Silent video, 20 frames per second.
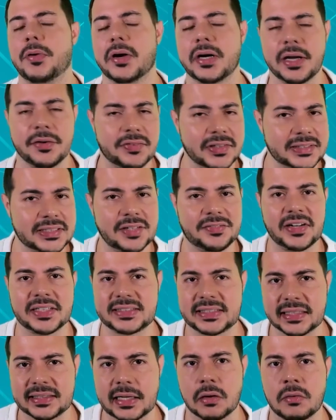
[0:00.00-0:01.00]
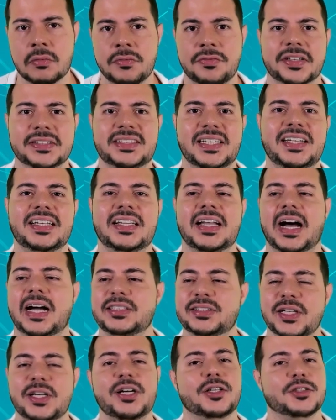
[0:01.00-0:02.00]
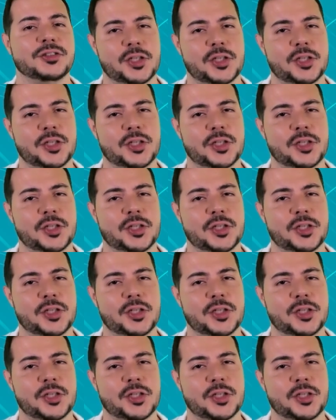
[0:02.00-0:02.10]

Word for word: porque você vai acertar com facilidade,